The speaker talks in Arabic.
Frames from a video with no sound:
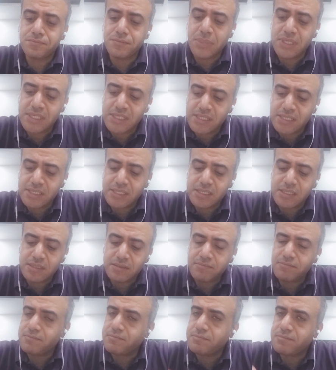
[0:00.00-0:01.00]

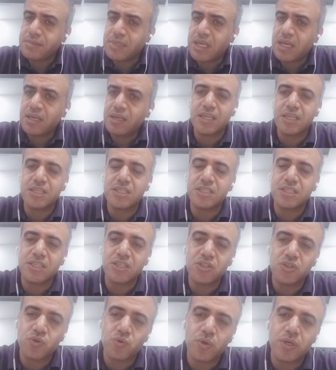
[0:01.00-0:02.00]
بس يعني هذا
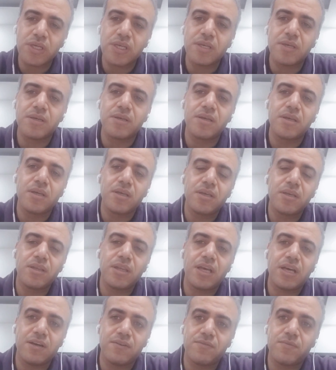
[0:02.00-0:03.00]
الشيء شوية
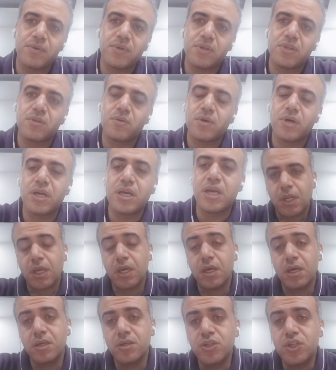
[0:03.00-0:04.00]
ضعف من الرواية
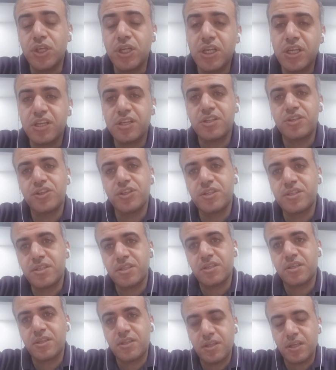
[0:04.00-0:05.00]
نجي
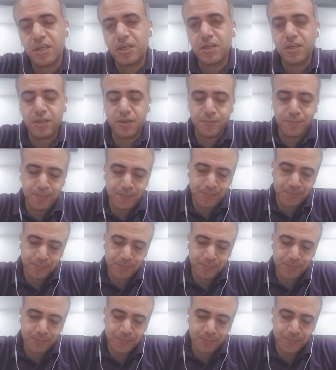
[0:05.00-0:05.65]
للجزء الثقيل